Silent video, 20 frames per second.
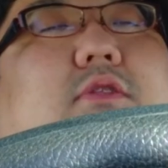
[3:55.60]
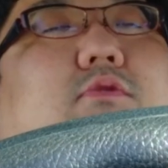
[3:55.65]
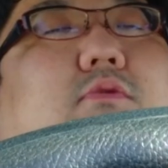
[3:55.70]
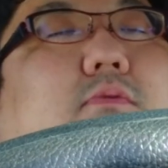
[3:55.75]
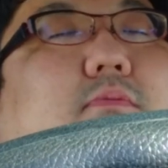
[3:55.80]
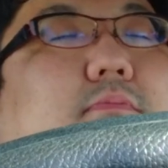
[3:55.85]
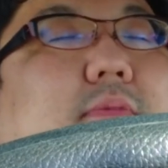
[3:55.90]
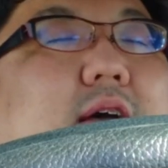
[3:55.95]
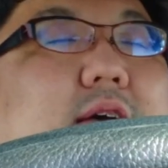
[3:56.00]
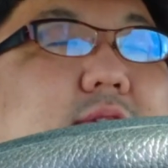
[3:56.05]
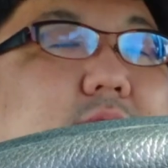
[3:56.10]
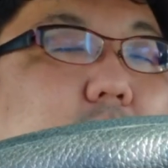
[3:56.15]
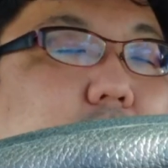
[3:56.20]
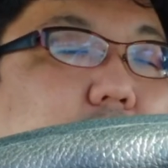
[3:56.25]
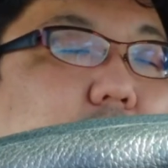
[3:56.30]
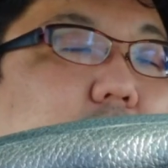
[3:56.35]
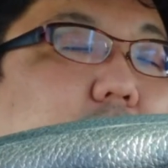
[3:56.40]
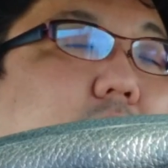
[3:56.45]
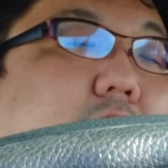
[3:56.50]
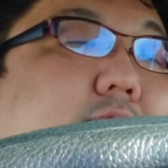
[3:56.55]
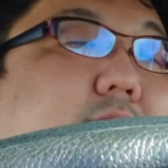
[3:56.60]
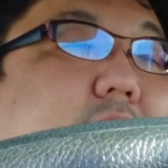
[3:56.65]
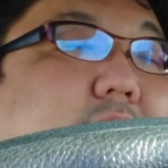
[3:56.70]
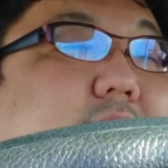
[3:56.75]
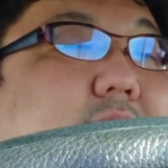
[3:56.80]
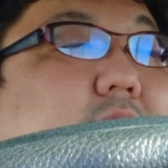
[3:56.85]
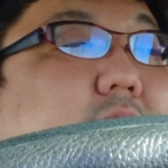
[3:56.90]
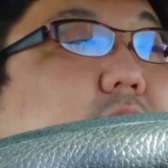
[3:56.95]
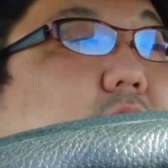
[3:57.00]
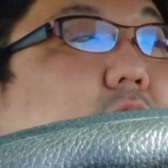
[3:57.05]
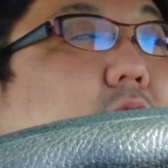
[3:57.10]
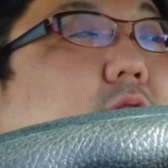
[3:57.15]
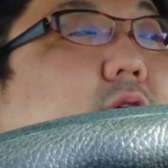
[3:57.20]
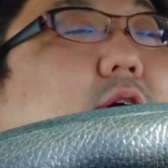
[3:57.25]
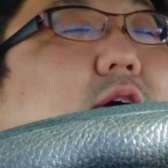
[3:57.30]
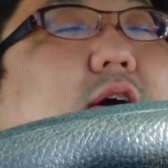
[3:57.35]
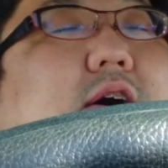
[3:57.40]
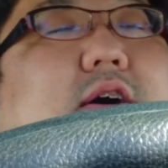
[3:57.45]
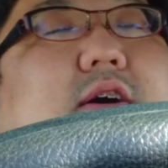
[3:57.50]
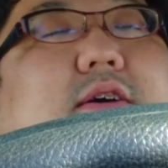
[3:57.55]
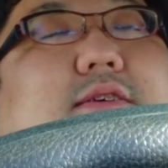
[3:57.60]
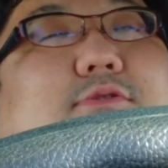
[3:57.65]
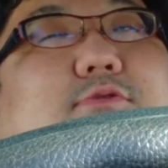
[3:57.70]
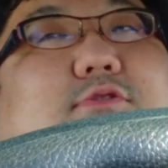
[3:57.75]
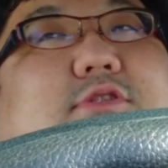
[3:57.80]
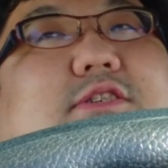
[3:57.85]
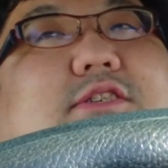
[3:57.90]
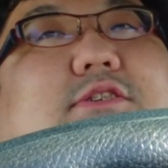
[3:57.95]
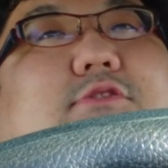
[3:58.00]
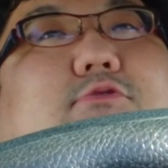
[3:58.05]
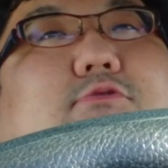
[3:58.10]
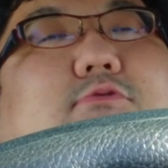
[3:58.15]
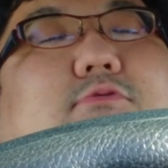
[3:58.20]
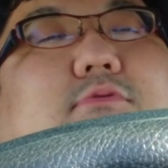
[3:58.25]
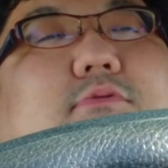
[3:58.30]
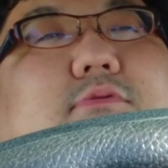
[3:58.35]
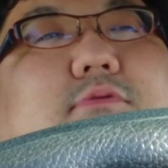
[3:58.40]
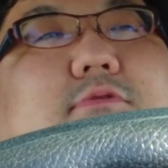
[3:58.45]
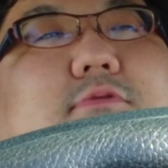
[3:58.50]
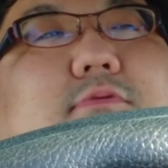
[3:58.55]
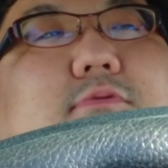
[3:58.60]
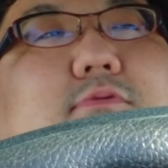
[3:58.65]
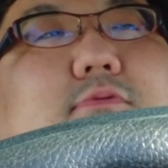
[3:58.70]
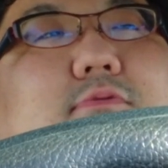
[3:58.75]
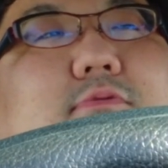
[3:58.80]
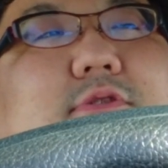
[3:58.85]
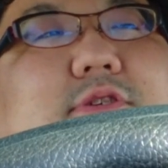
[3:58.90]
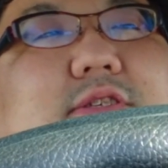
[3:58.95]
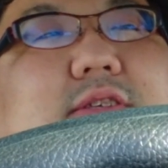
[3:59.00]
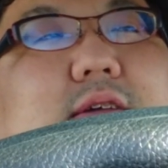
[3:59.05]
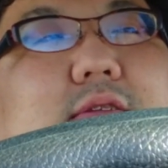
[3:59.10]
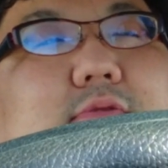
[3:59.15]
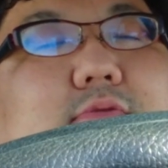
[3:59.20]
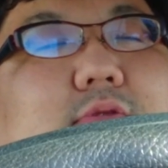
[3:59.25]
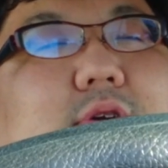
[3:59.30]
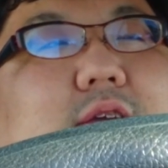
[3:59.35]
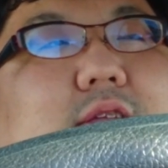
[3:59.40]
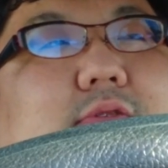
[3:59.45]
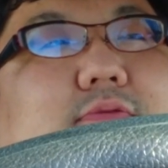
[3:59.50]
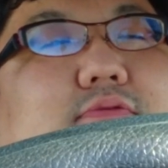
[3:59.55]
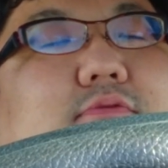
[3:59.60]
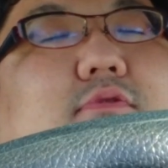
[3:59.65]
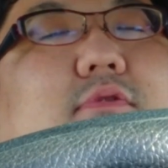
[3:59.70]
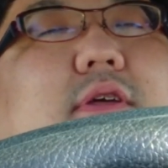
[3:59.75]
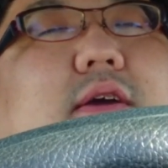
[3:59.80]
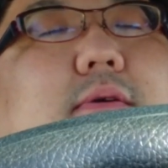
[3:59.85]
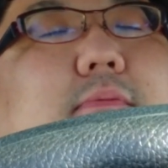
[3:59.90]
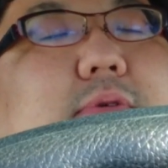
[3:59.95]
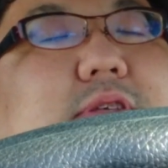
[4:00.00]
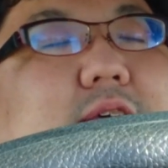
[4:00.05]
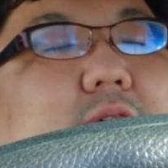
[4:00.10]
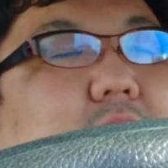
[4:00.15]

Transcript: だと皆さんも思うんですけどその仕事をしてる時にふとね、やっぱ